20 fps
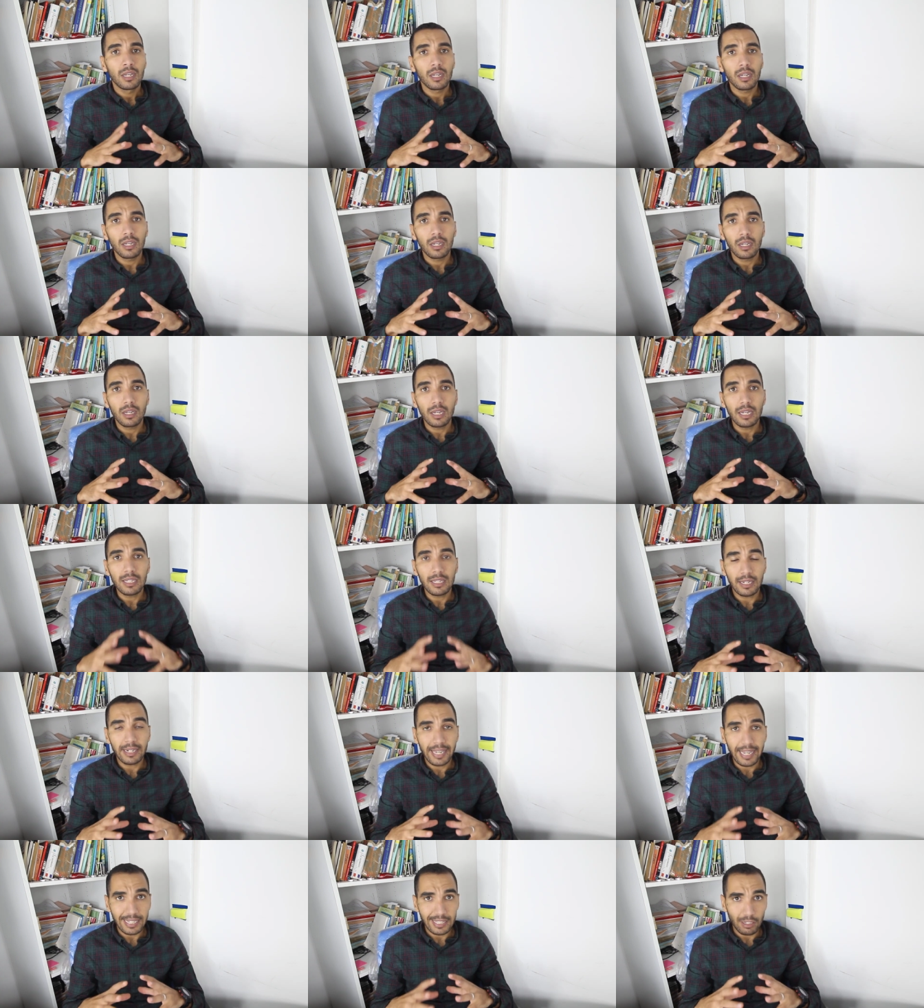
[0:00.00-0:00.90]
آه،
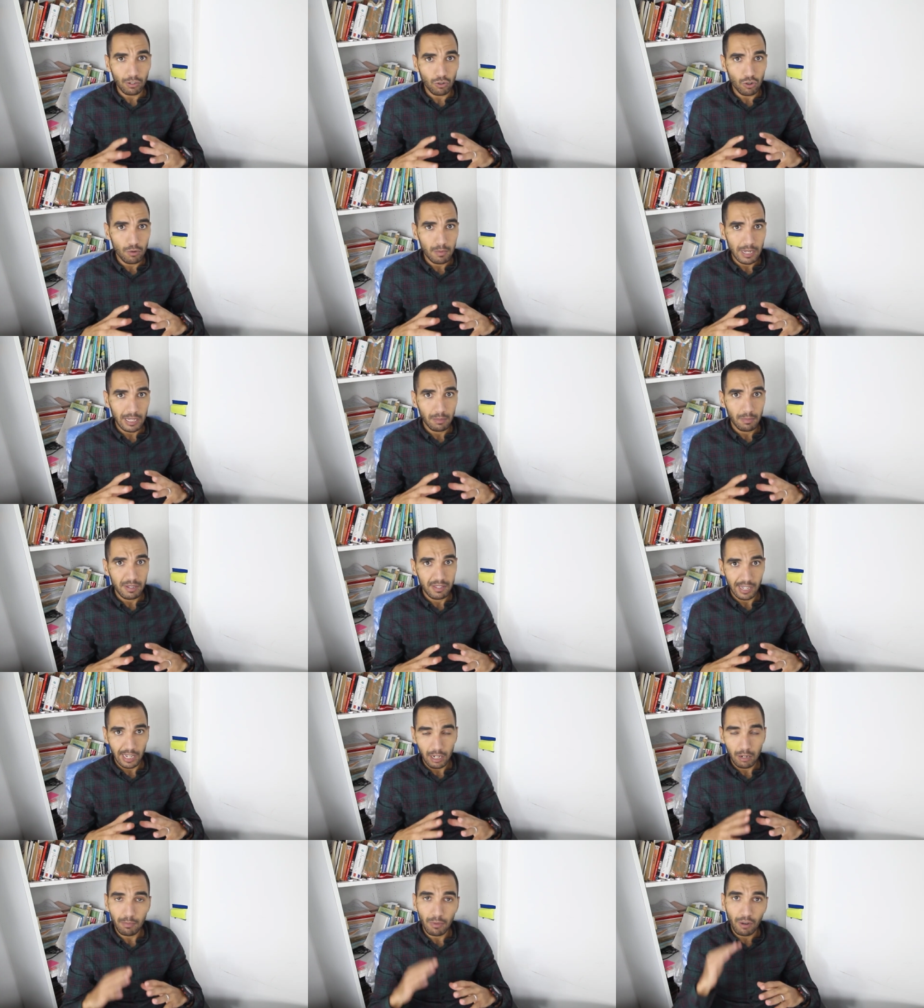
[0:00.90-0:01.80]
اذا كيعطيكم هذه
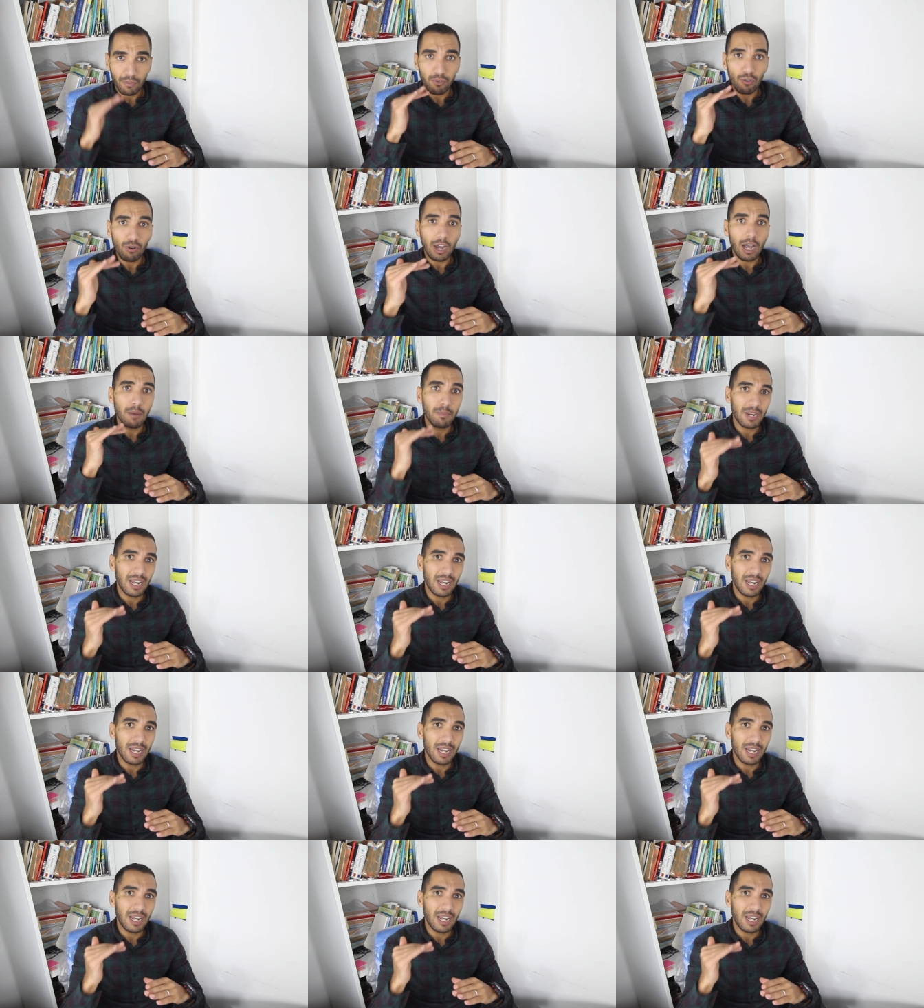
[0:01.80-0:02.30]
المسائل مرفوقه